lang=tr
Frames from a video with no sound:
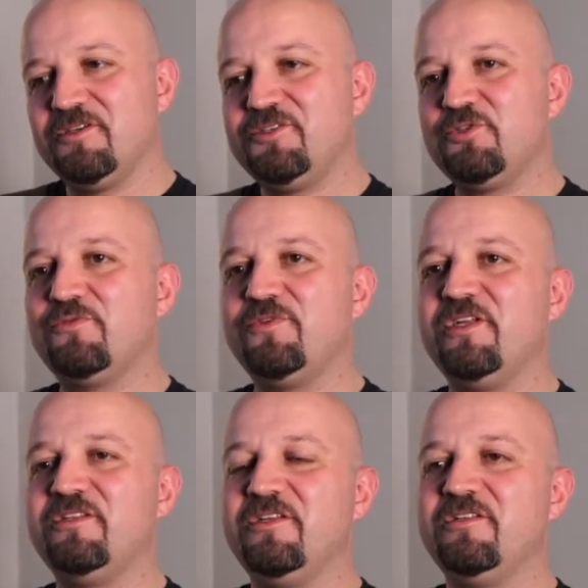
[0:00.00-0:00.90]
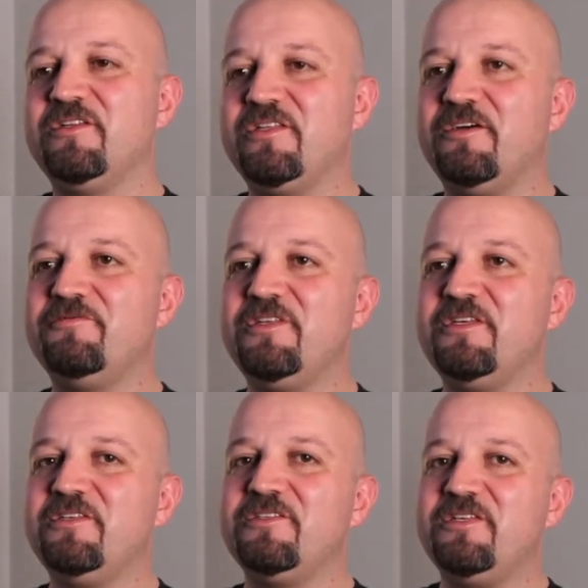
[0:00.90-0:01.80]
Şizofreni te- tedavide
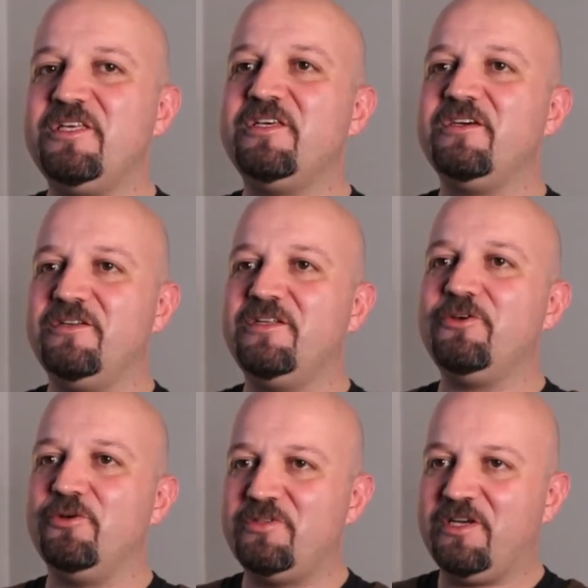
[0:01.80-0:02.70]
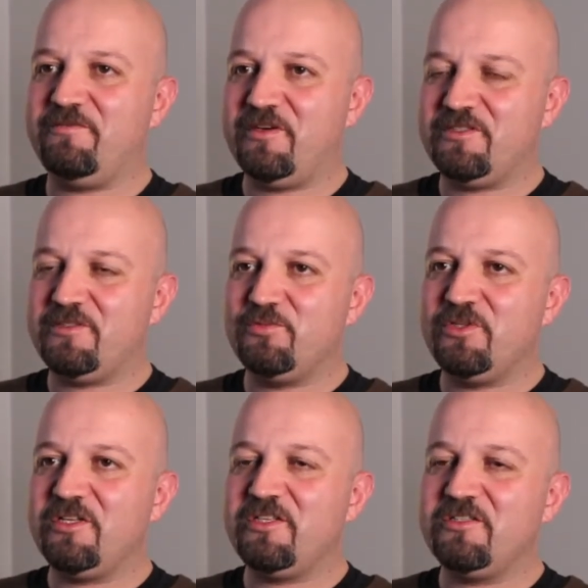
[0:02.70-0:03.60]
e, iki ana yöntem vardır.
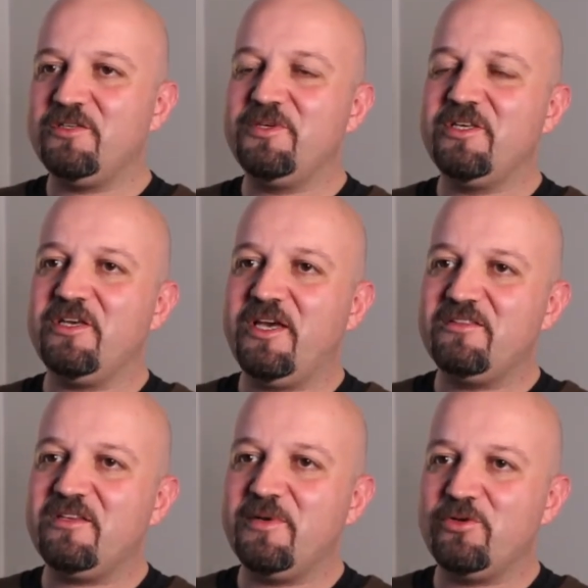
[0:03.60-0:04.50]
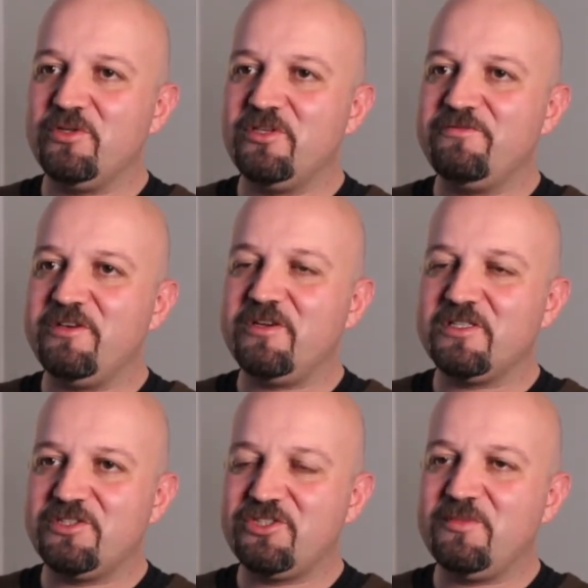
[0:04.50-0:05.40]
Bunlardan tabii ki en temel olanı ve
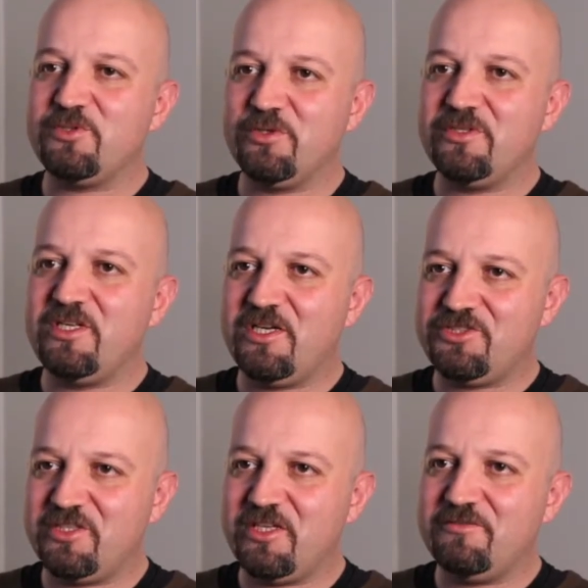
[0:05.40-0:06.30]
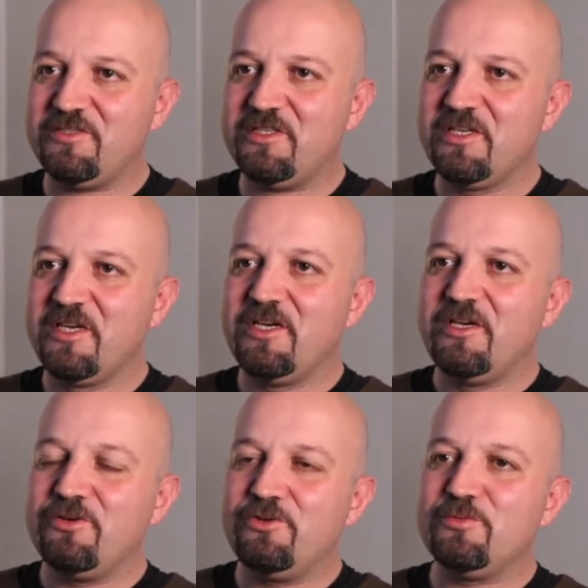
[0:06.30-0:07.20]
vazgeçilmez olanı ilaç tedavisi.
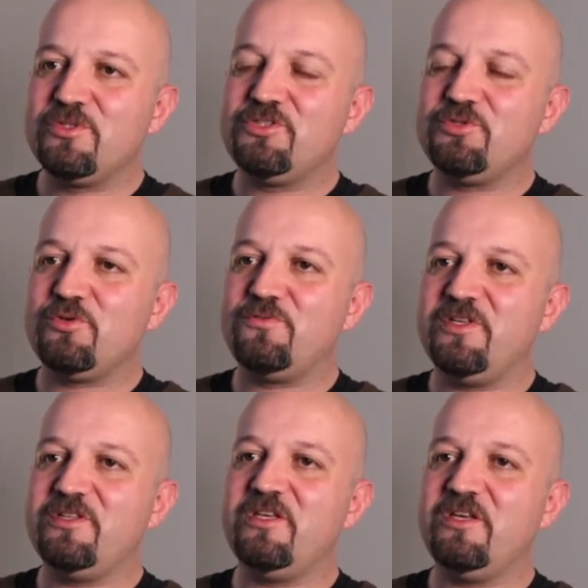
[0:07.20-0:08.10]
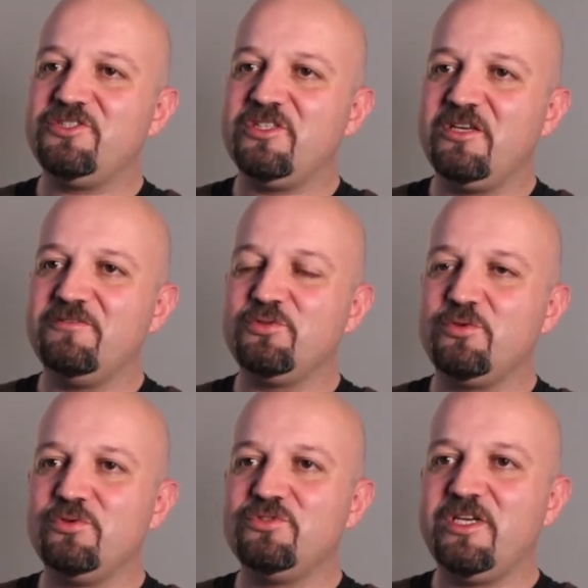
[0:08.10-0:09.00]
Günümüzde şizofrenide ilaç tedavisi
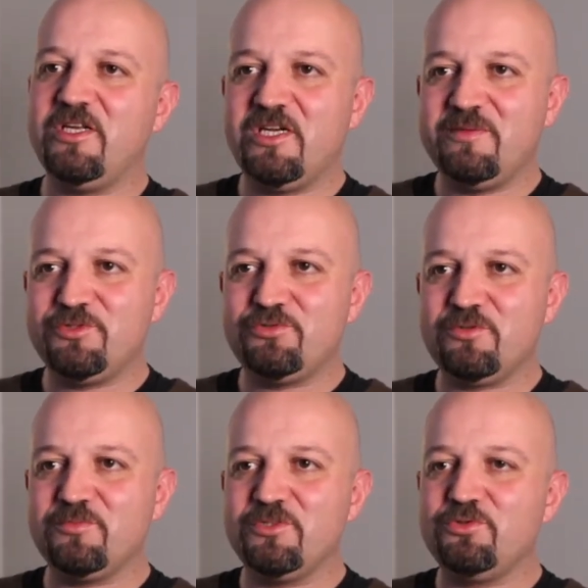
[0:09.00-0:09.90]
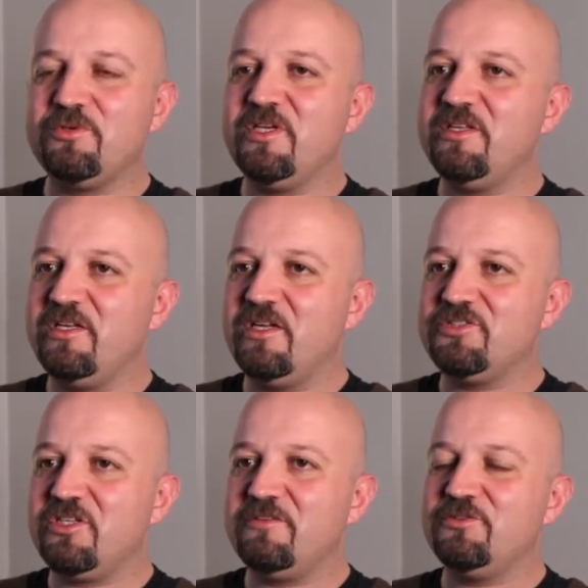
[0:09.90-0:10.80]
oldukça ilerlemiş durumda. Çok yeni
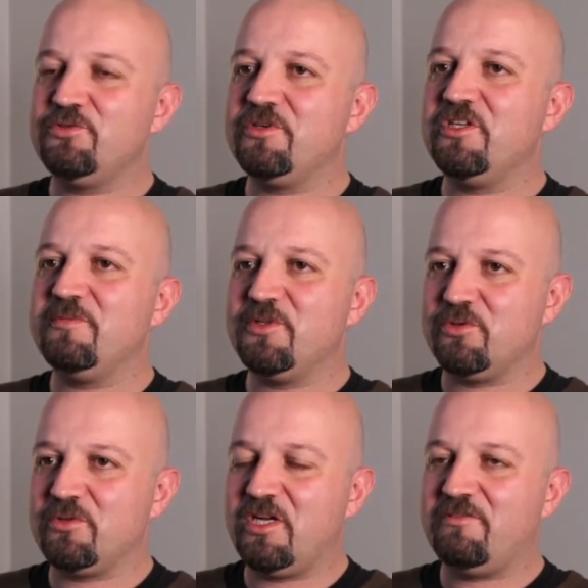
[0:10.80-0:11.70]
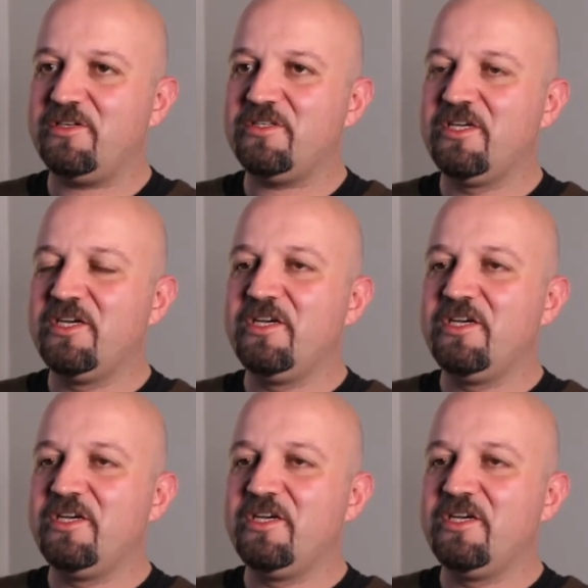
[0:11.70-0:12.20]
ilaçlar ve çok yeni metotlar var.